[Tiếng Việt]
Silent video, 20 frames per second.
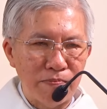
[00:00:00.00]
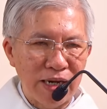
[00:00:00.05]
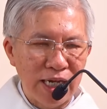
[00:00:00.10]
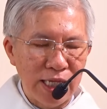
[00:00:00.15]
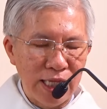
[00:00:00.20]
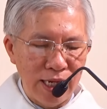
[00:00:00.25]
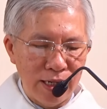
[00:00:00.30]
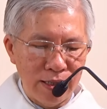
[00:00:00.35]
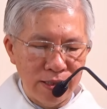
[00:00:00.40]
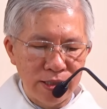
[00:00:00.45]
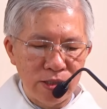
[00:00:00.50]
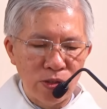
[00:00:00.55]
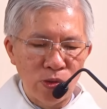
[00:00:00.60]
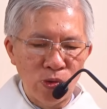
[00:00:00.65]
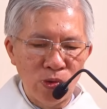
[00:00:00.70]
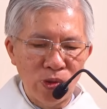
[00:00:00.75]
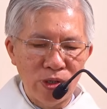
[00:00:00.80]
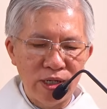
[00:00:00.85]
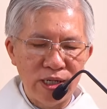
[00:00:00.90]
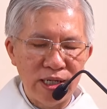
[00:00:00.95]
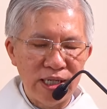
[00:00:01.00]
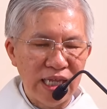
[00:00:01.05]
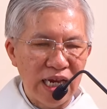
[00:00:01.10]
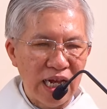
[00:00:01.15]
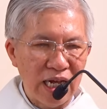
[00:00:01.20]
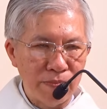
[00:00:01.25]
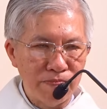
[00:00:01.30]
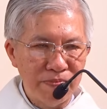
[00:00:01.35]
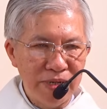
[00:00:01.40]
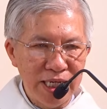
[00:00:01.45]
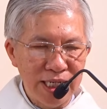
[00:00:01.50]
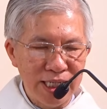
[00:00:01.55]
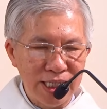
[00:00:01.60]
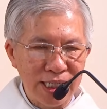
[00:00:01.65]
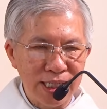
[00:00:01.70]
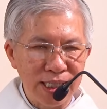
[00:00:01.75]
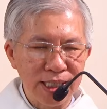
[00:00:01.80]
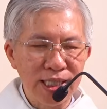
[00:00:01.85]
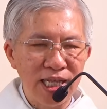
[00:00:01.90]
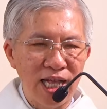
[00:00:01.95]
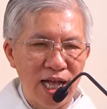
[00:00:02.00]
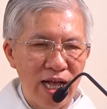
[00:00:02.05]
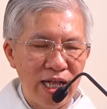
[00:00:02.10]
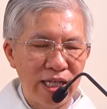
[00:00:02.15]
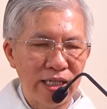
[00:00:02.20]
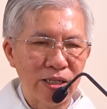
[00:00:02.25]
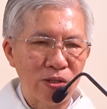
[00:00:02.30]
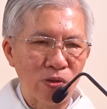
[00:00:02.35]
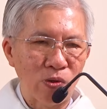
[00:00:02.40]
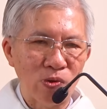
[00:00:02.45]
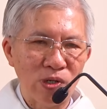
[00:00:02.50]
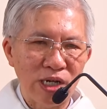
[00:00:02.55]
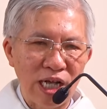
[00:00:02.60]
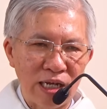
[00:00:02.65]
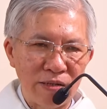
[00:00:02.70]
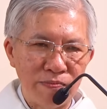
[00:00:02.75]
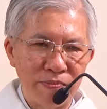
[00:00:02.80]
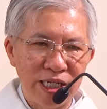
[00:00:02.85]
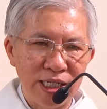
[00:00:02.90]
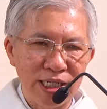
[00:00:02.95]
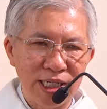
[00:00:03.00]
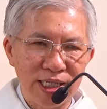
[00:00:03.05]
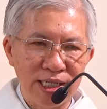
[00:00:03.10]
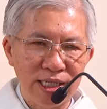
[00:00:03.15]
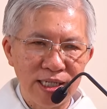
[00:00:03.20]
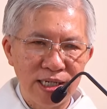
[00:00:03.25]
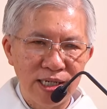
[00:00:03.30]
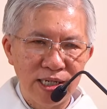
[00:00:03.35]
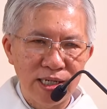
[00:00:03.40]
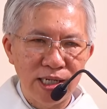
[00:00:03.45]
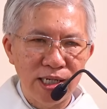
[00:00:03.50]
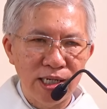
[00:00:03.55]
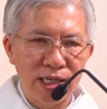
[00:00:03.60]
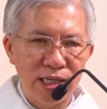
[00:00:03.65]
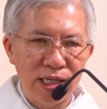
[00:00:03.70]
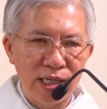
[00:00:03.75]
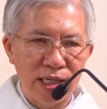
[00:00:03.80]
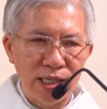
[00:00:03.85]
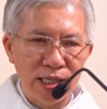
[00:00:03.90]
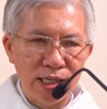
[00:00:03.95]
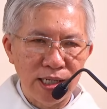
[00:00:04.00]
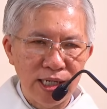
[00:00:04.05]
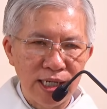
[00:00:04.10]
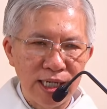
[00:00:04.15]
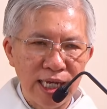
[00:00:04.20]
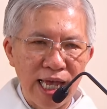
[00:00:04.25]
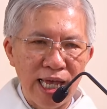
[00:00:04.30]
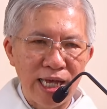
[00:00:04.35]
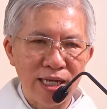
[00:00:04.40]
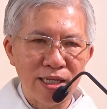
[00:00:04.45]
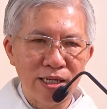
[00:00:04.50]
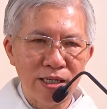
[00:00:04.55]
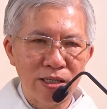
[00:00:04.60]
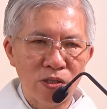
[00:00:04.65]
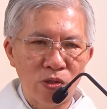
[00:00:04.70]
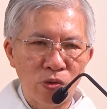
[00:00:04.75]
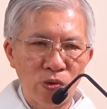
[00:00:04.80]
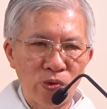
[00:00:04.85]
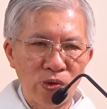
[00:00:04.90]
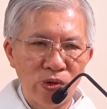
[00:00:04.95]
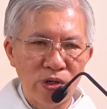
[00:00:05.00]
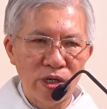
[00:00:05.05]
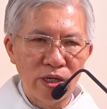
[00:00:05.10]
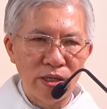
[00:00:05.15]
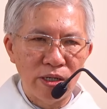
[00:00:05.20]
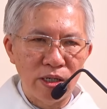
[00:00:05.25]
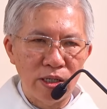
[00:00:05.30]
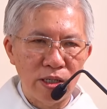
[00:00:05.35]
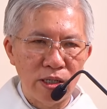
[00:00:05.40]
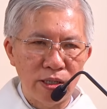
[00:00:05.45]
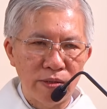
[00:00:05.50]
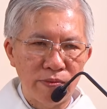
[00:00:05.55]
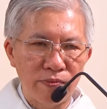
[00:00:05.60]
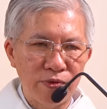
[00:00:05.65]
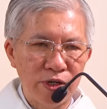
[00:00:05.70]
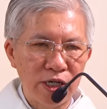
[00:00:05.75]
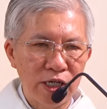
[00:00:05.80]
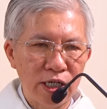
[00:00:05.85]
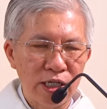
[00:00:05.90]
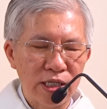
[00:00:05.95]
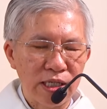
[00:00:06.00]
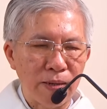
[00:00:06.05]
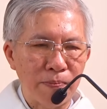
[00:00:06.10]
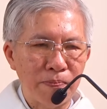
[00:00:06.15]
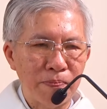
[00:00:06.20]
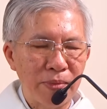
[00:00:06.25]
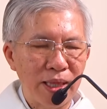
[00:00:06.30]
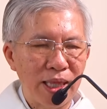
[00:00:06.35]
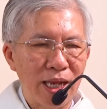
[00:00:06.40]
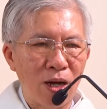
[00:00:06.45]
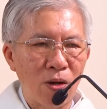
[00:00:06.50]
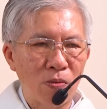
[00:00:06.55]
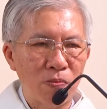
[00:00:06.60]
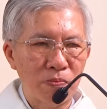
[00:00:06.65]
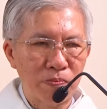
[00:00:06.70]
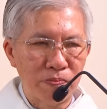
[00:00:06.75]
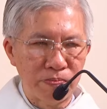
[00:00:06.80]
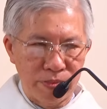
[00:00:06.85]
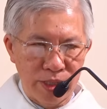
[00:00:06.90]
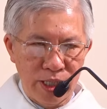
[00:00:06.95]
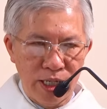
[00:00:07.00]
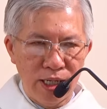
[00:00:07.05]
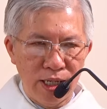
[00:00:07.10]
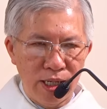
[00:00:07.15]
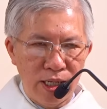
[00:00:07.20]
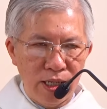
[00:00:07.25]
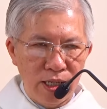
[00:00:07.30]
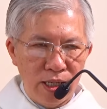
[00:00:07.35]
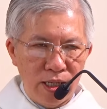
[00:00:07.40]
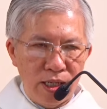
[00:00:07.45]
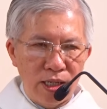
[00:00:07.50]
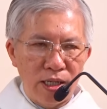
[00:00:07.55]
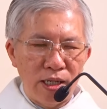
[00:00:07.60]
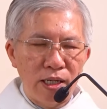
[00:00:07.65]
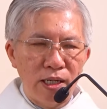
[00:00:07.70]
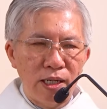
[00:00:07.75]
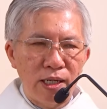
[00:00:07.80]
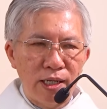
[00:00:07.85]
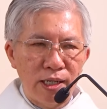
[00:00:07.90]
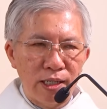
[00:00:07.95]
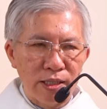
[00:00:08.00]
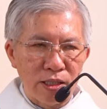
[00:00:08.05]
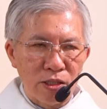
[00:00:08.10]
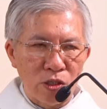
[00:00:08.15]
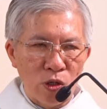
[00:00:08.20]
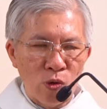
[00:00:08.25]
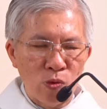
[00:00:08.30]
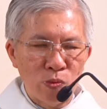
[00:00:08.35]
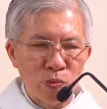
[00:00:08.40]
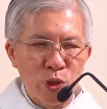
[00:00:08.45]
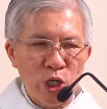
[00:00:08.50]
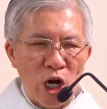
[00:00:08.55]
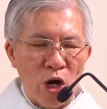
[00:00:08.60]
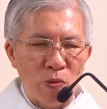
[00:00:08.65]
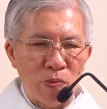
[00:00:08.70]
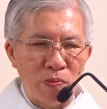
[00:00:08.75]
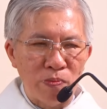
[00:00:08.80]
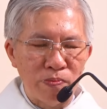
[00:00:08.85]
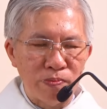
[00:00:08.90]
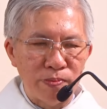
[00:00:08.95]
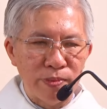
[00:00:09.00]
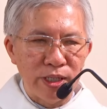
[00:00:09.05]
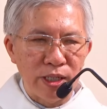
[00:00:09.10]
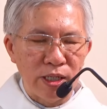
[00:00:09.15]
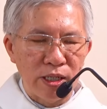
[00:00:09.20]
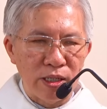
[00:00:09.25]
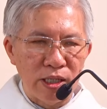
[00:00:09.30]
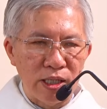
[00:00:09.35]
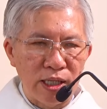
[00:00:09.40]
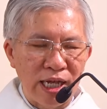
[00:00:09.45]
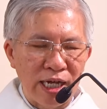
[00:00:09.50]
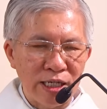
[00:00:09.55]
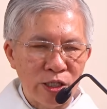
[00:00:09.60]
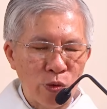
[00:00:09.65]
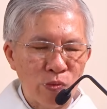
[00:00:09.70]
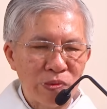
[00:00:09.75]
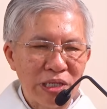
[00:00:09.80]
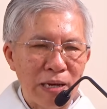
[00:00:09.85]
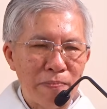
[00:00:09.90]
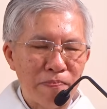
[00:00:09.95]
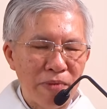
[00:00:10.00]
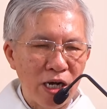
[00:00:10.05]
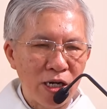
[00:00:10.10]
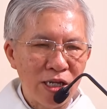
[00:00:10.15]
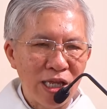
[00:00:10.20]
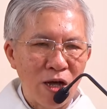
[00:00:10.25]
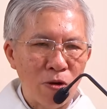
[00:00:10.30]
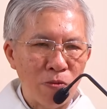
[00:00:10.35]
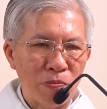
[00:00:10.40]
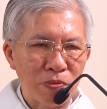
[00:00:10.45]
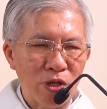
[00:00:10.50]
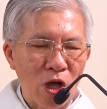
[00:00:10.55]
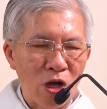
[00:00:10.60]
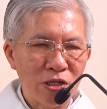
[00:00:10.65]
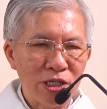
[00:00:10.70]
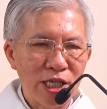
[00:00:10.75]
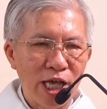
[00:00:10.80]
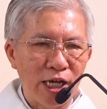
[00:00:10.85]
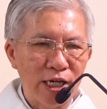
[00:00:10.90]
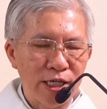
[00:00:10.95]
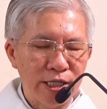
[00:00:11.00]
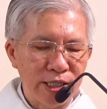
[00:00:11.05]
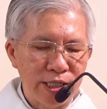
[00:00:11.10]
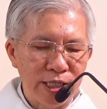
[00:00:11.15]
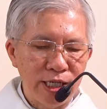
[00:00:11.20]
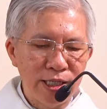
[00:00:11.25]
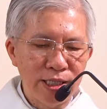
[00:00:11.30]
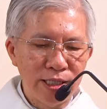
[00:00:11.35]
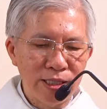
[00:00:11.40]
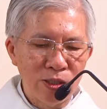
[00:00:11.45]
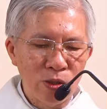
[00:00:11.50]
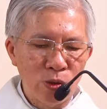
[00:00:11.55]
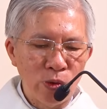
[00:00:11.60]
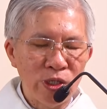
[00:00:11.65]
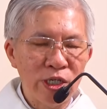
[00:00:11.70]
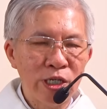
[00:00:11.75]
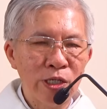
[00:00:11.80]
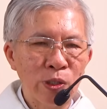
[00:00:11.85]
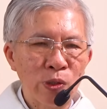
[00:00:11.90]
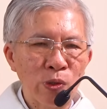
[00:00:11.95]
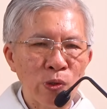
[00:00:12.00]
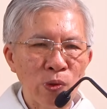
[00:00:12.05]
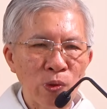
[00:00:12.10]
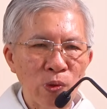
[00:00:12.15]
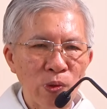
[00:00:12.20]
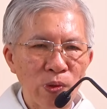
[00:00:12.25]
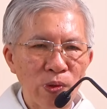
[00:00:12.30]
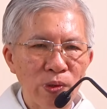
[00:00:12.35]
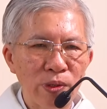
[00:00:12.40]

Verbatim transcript: mà lời Chúa là bí tích nền của các bí tích khi nghe lời Chúa ờ, với tấm lòng ờ, tôn trọng ờ, là chúng ta mở lòng đón nhận chính Chúa Giêsu